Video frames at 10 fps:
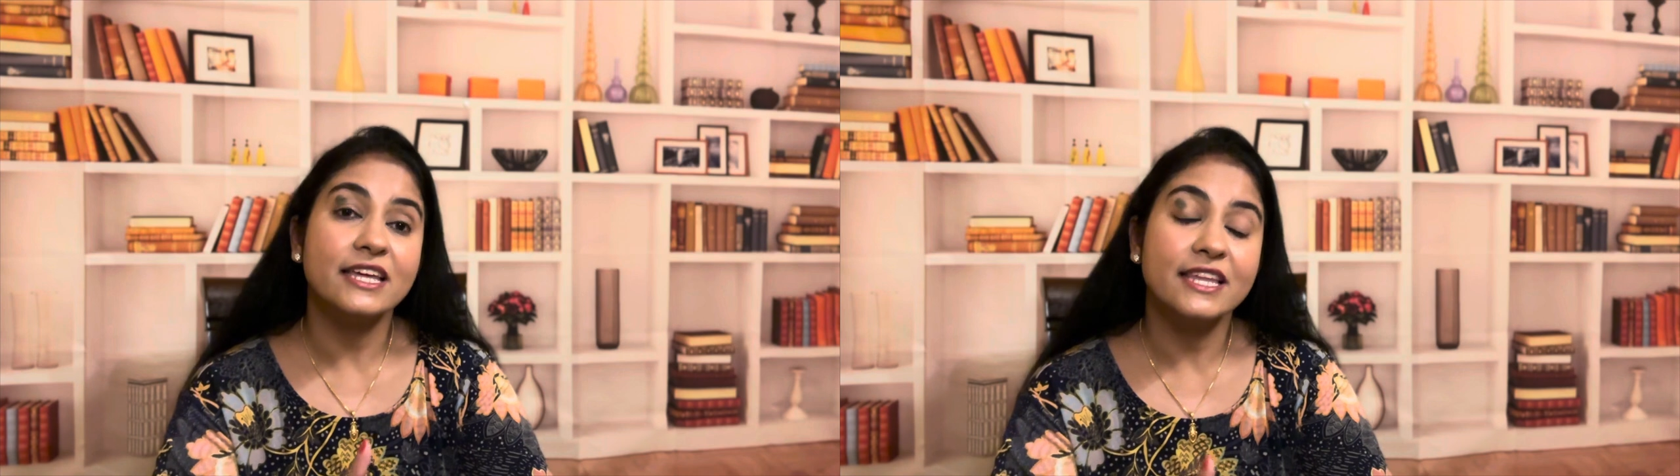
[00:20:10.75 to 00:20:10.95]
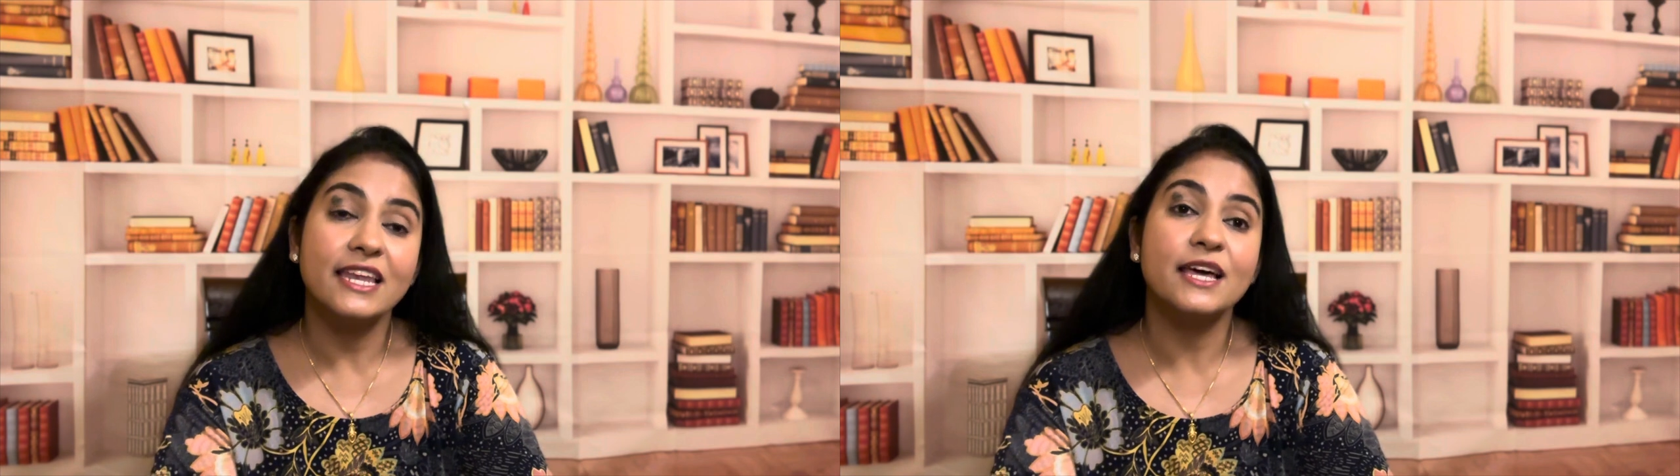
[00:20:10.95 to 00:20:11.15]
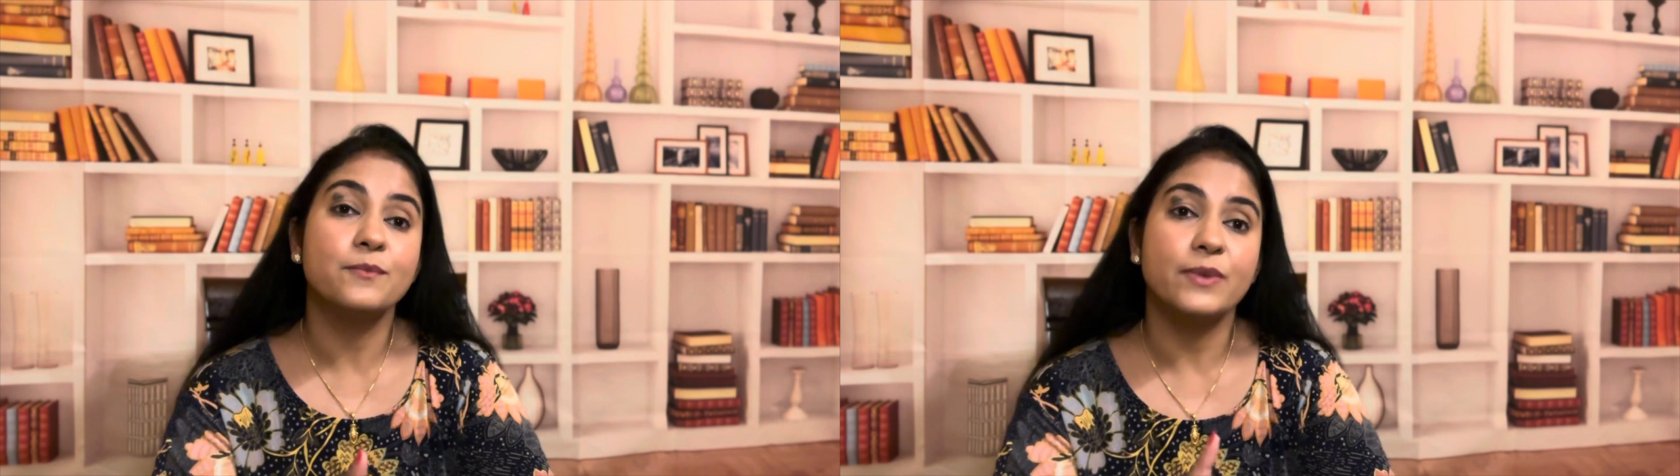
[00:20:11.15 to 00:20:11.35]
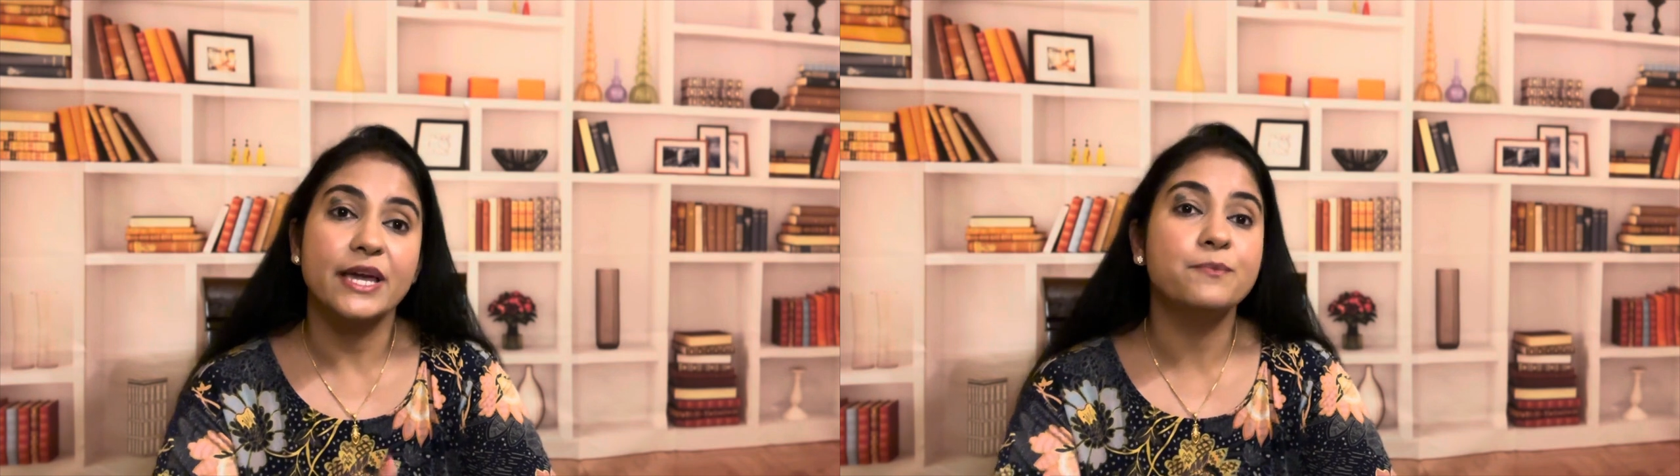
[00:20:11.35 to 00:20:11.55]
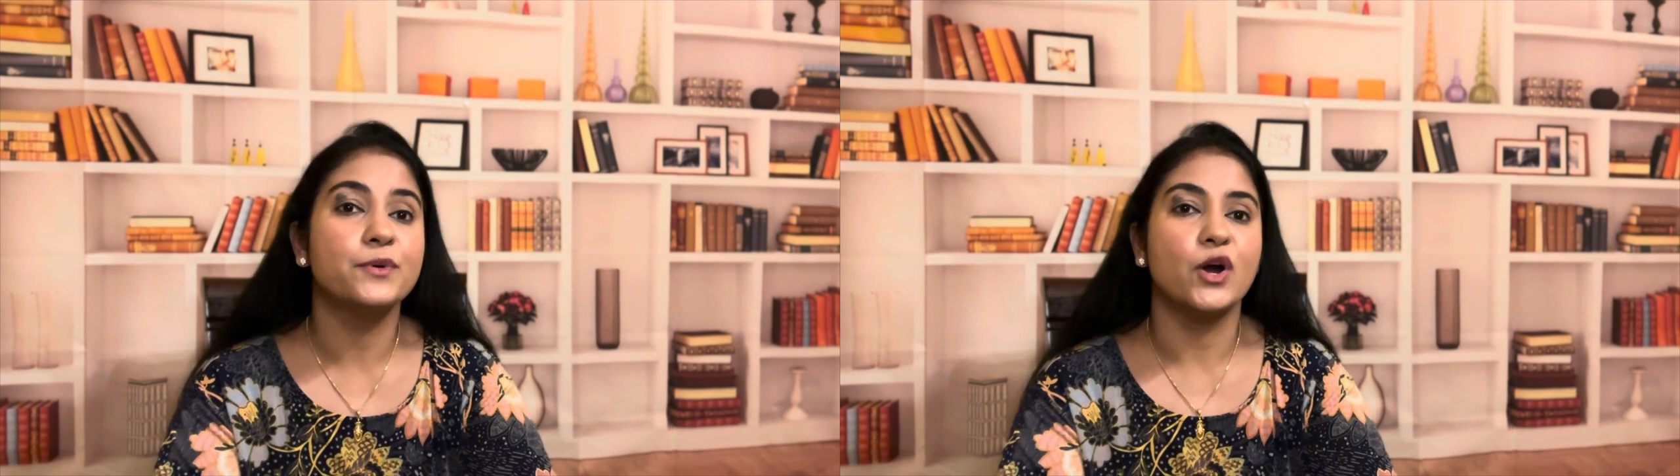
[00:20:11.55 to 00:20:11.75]
இதெல்லாம் பை
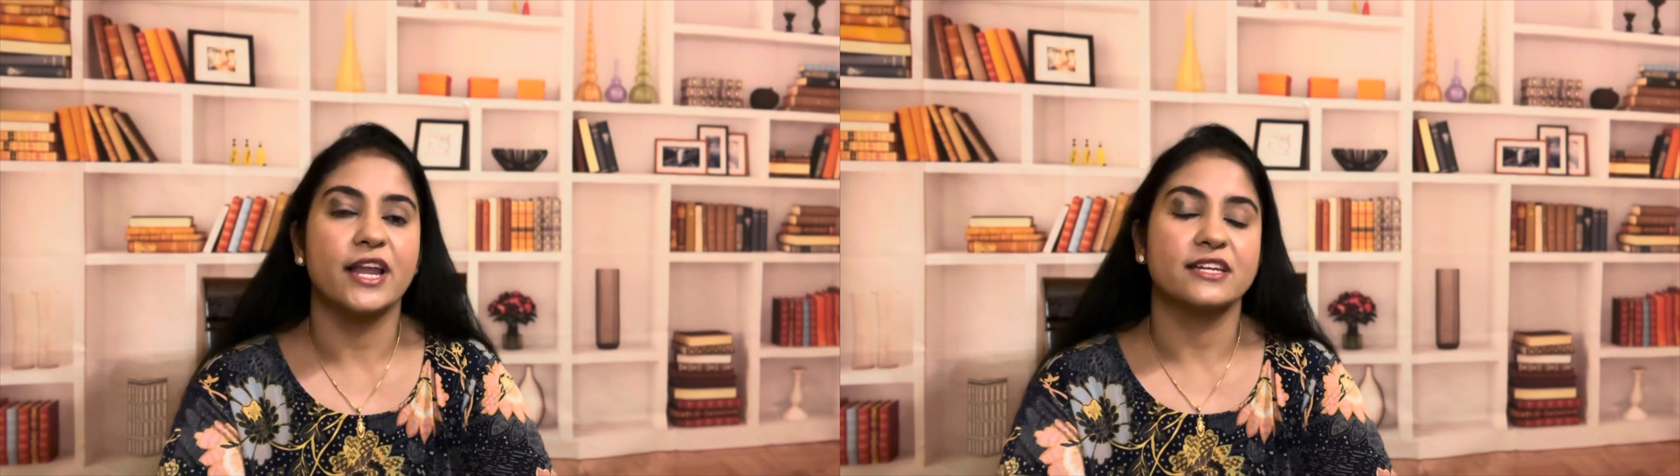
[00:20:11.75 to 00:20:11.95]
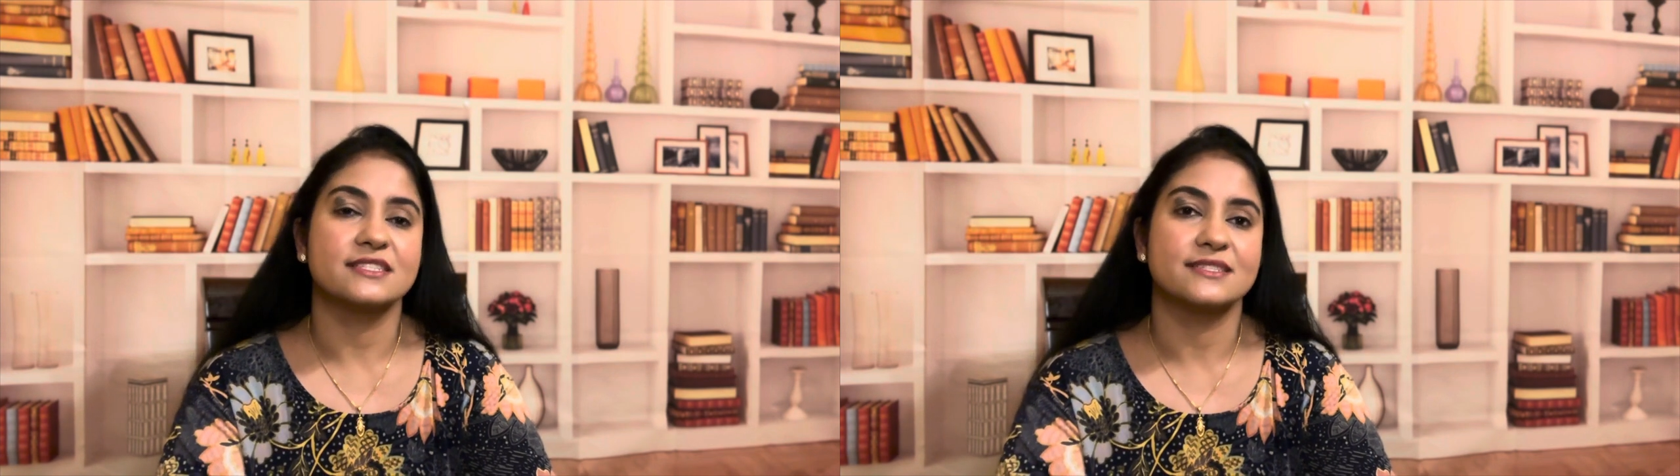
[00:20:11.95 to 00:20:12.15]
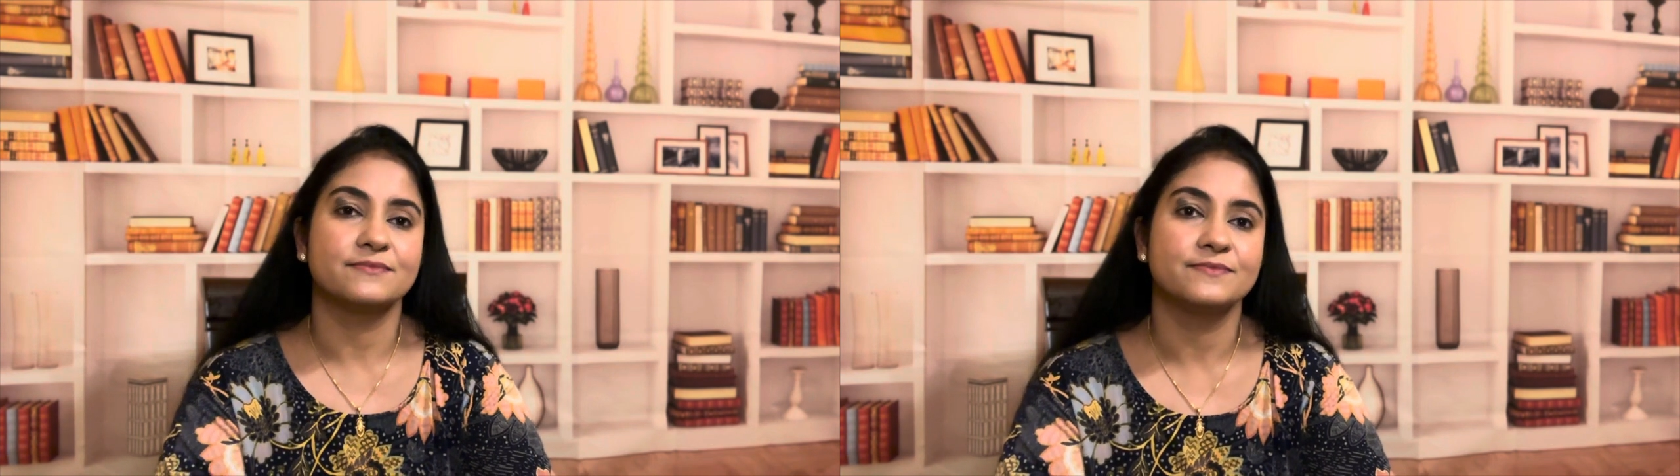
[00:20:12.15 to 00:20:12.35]
ப்ராடக்ட்ஸ்